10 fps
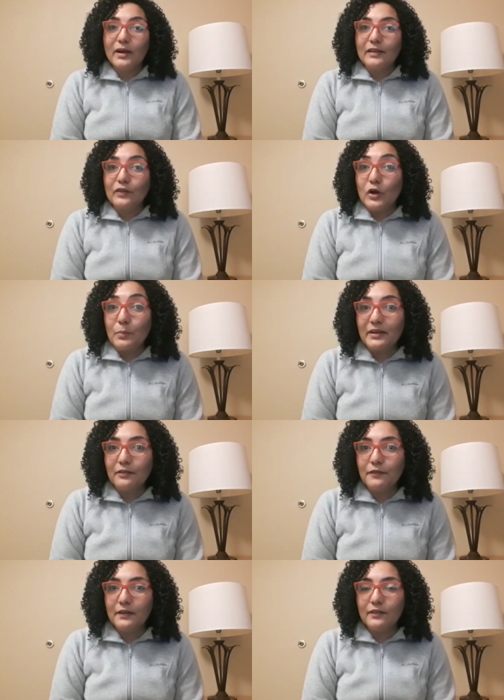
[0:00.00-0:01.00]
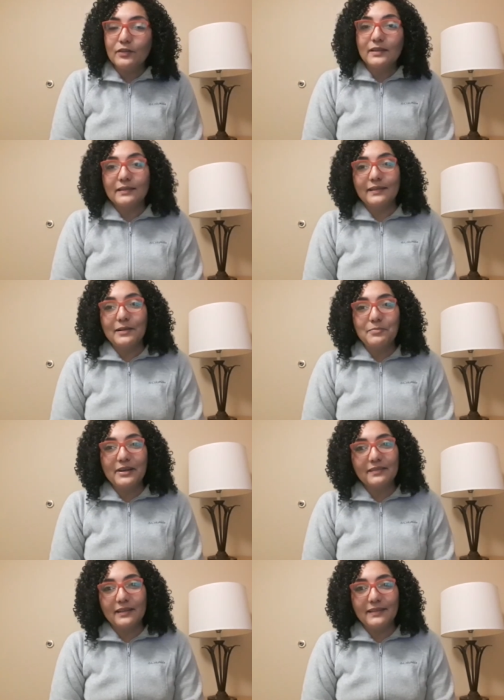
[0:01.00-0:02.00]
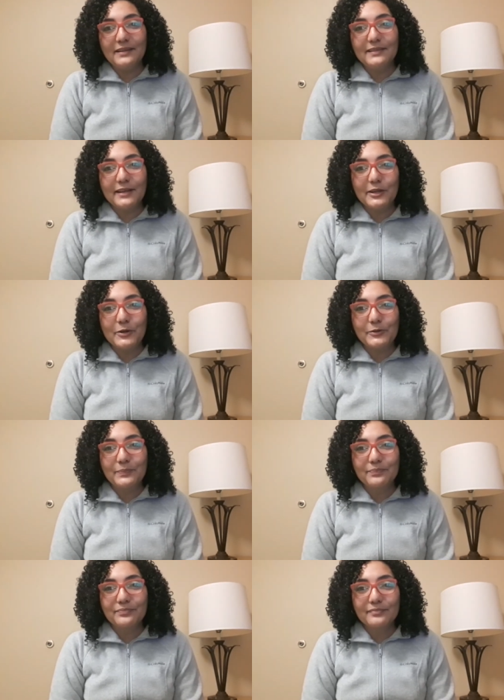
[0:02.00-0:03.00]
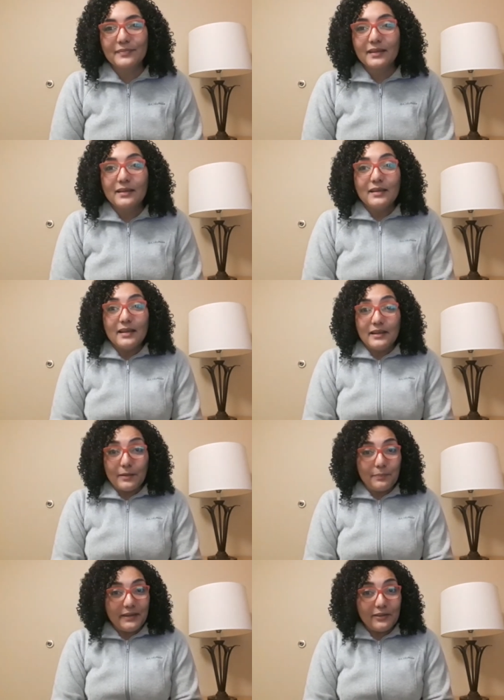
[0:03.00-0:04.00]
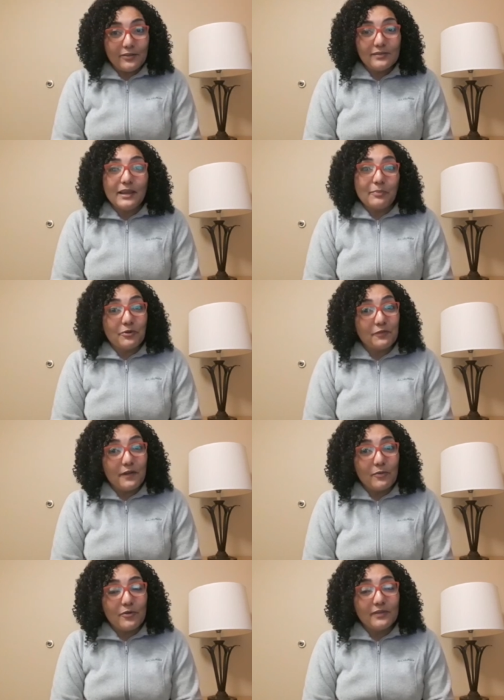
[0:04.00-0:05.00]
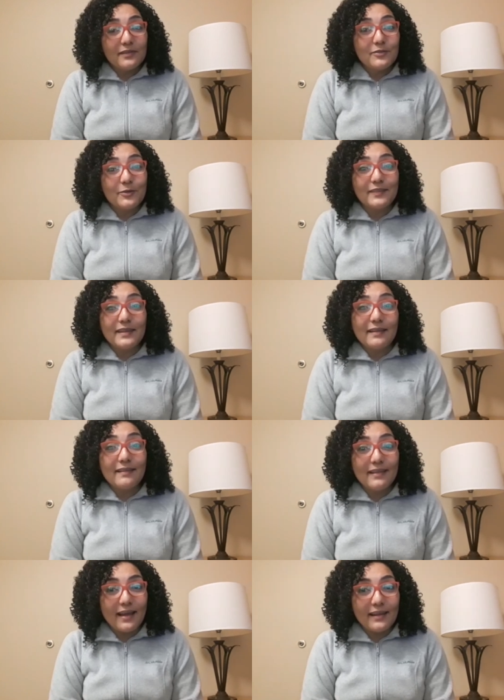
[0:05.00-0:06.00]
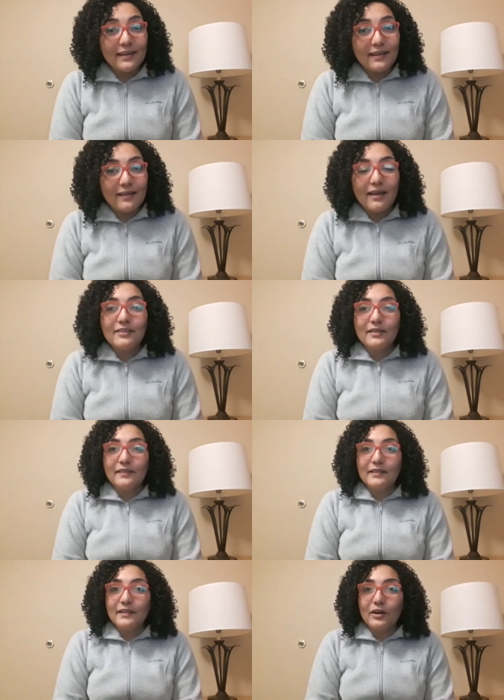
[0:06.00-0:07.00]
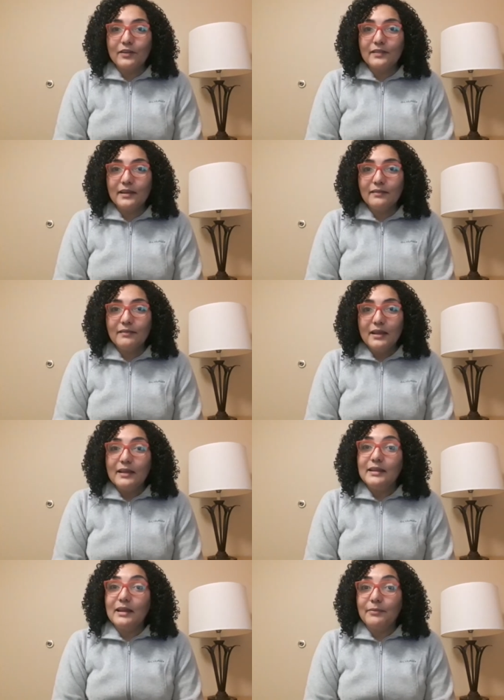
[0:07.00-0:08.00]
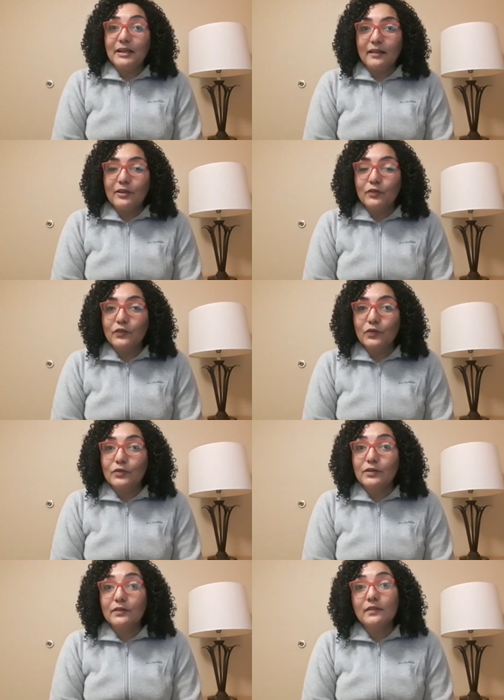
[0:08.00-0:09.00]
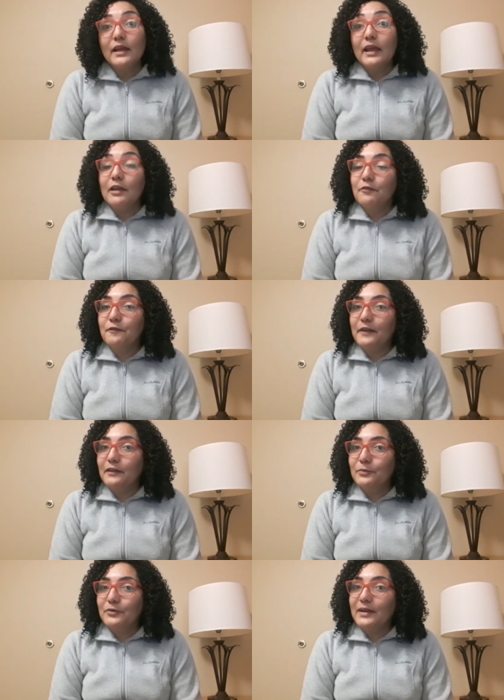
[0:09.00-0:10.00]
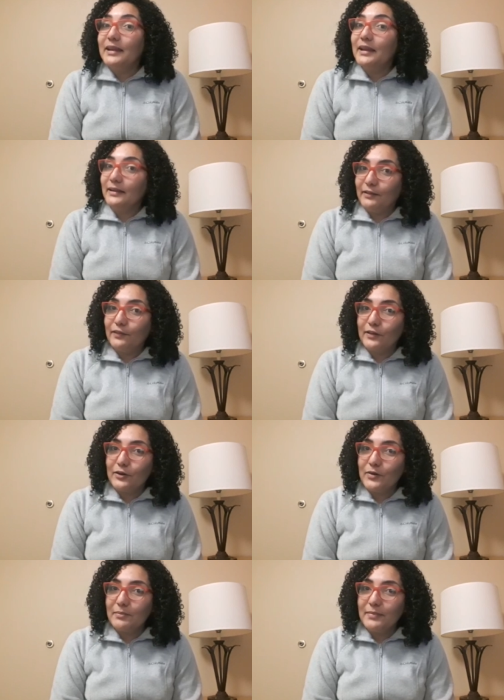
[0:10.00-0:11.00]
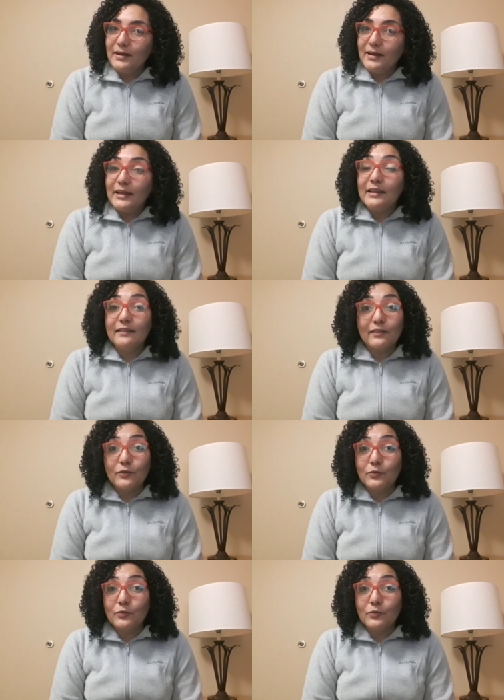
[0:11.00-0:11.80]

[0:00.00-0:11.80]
cuáles son los beneficios de tener plantas de interior. Les pido que por favor nos den like a Jessie's Garden y a Vida de Nosotros en Facebook y en Instagram y se